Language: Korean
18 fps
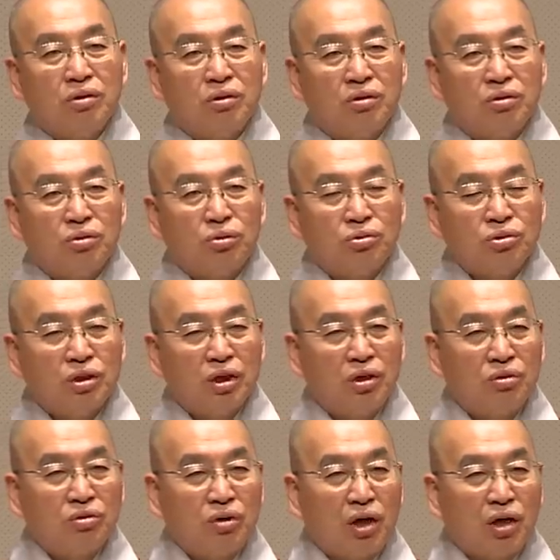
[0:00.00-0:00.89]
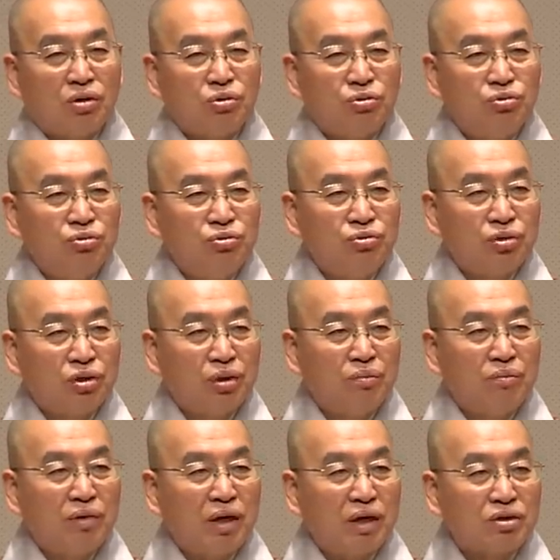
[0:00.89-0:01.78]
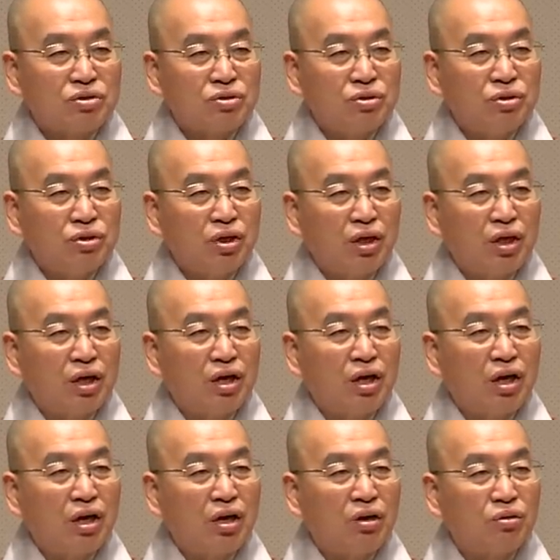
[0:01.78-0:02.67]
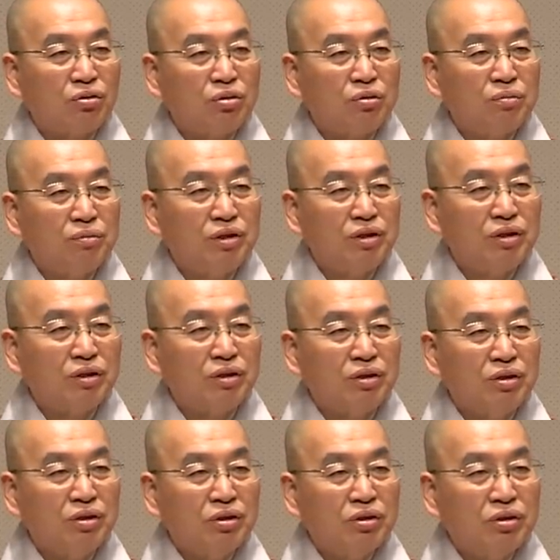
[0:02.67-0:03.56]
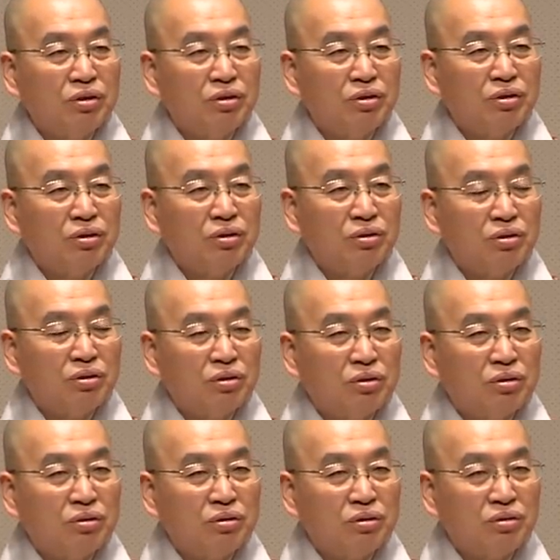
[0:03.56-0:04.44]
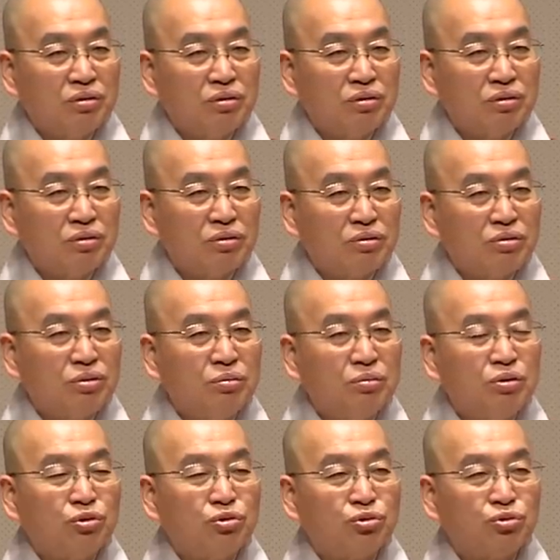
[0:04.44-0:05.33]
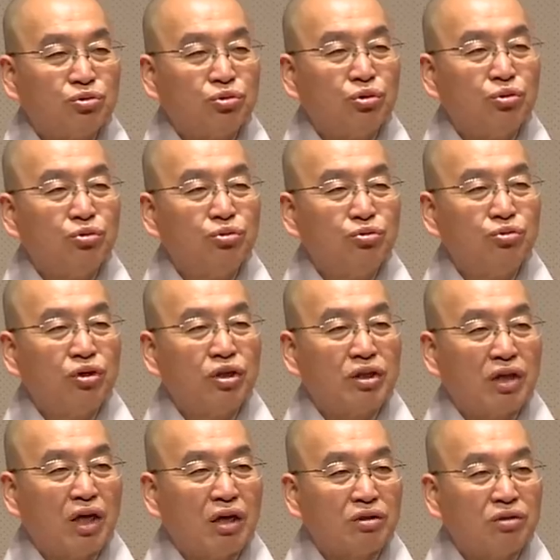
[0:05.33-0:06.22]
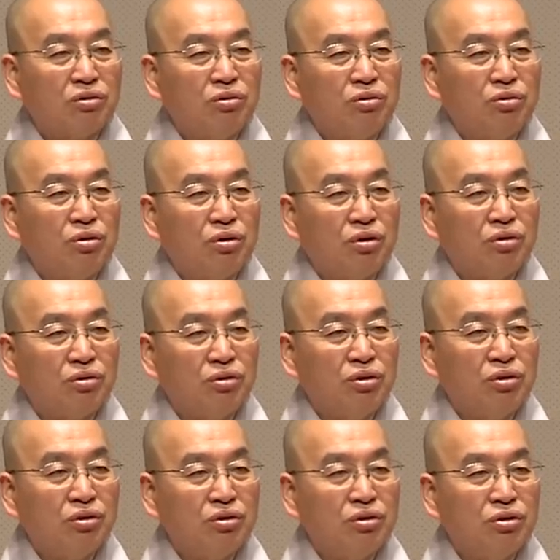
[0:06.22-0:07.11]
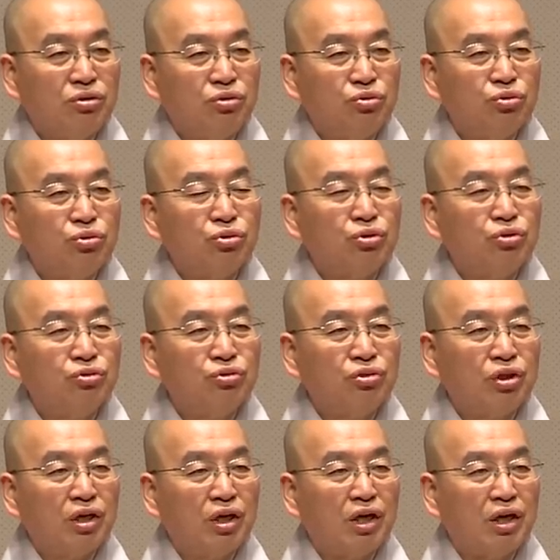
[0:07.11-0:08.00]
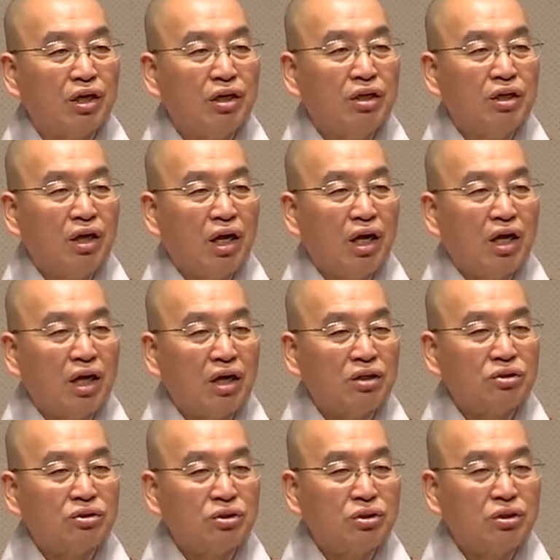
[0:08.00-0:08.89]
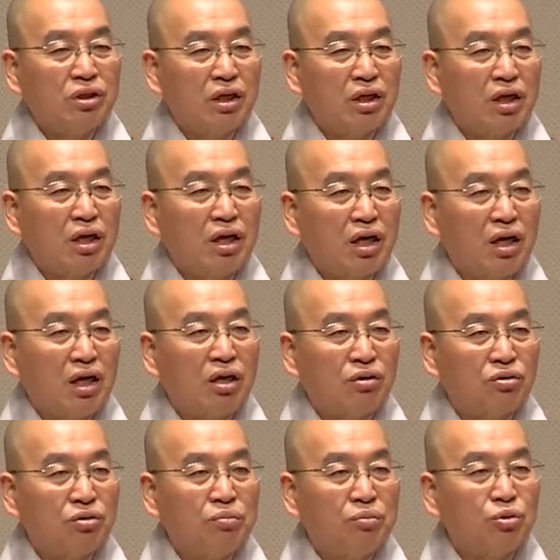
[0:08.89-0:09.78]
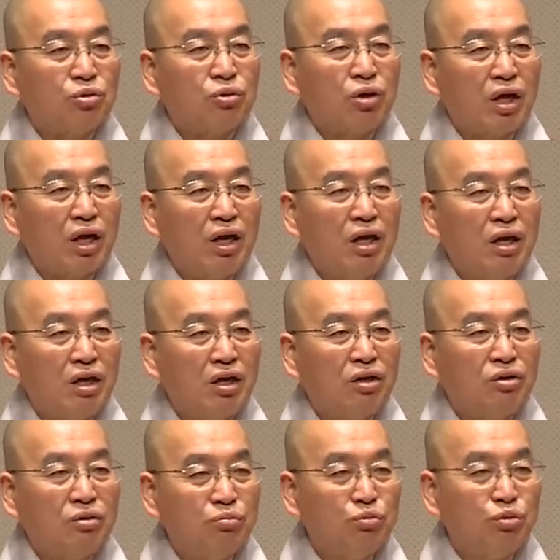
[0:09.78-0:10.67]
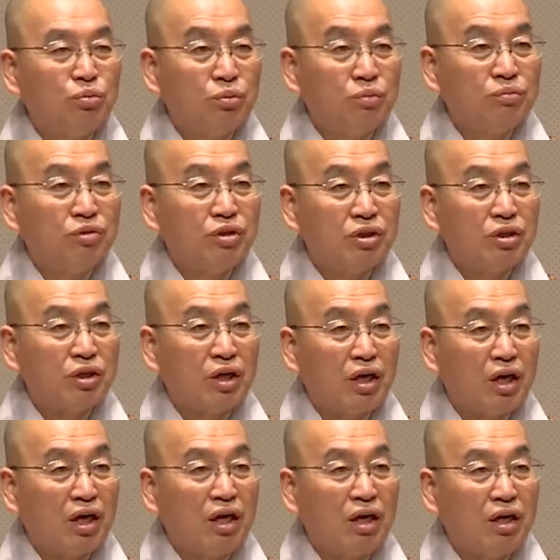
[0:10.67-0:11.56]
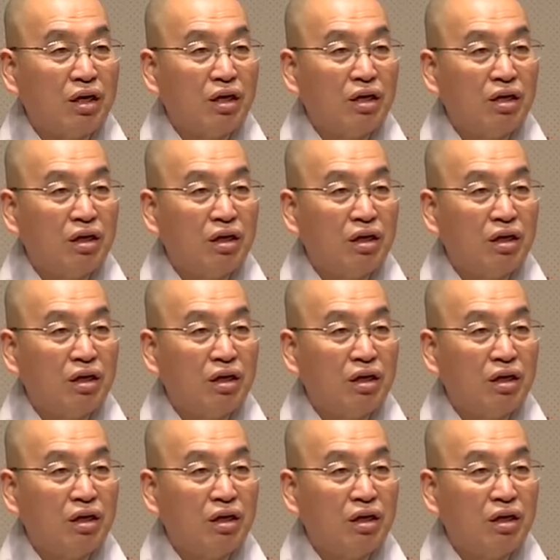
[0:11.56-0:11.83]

어, 동생하고 나하고 둘 중에 엄마 하나 선택해라 그러면 어, 그러면 손을 두 개 딱 들고 너는 이 두 손 중에 하나를 선택하라 그럼 어떻게 할래? 이렇게 물어보면 되잖아.